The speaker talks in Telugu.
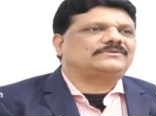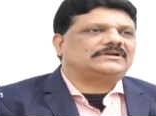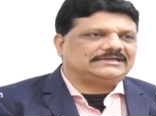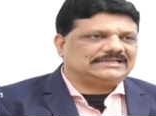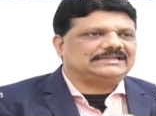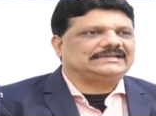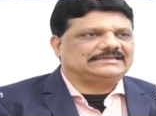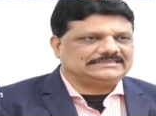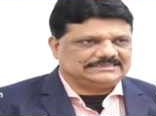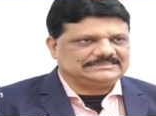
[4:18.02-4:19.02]
ఆఫ్
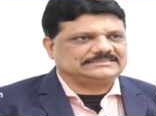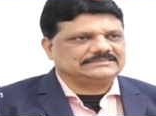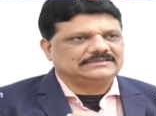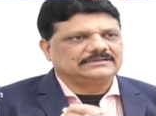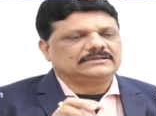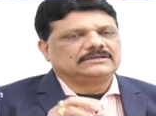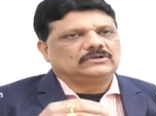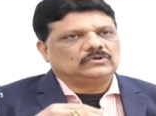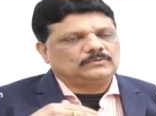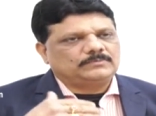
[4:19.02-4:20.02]
అండర్లయింగ్ డిసీజ్
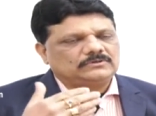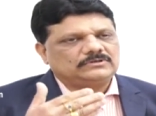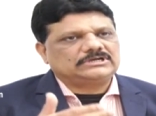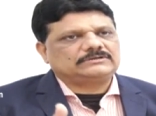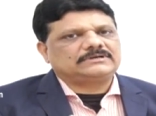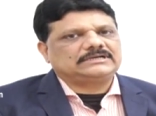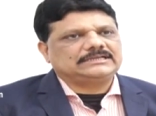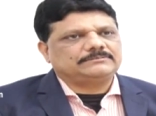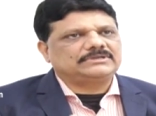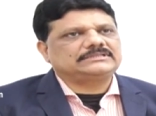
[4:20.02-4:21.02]
లోపల
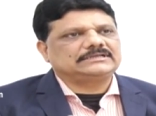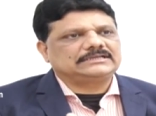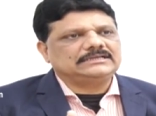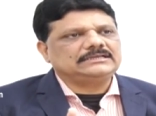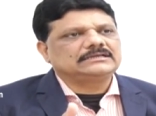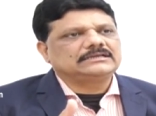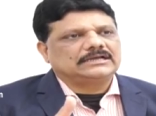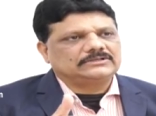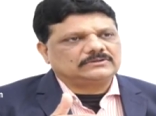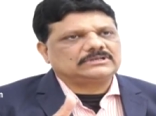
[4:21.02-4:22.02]
ఉన్నటువంటి ఇబ్బందికి
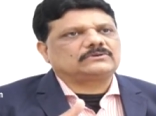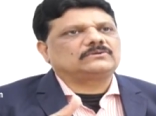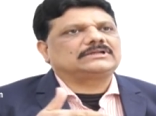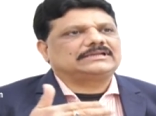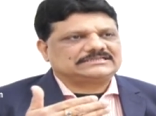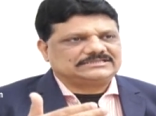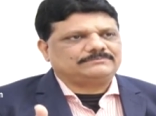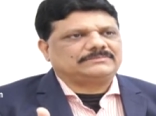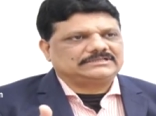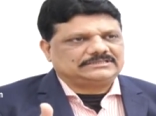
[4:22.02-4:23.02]
అదొక రోగ
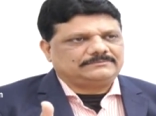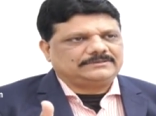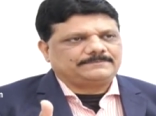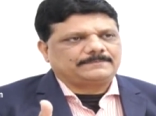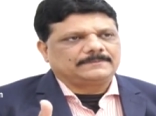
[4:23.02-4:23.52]
లక్షణం మాత్రమే